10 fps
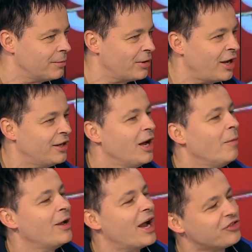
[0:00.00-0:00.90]
No właśnie. Bo ja,
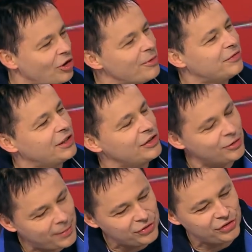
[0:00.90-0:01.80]
bo ja chciałbym wtedy no.
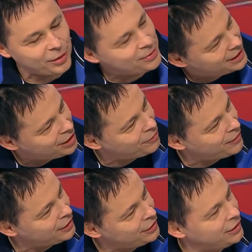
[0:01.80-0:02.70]
zobaczyć, jakby
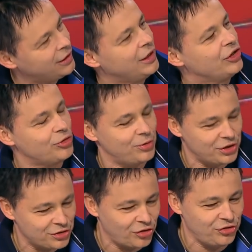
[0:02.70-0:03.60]
zareagowali, no. czy by
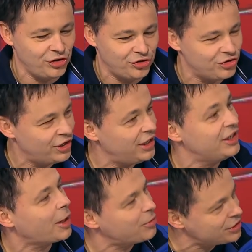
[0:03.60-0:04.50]
się zgodzili, czy nie
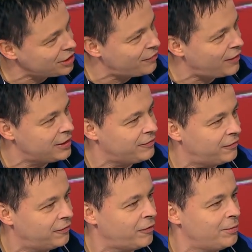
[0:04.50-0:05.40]
i jakby się zachowali
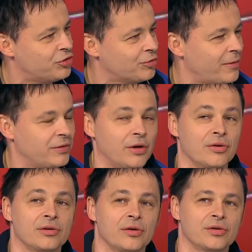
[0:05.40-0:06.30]
w obliczu
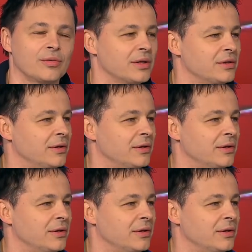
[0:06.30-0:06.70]
pewnego rodzaju An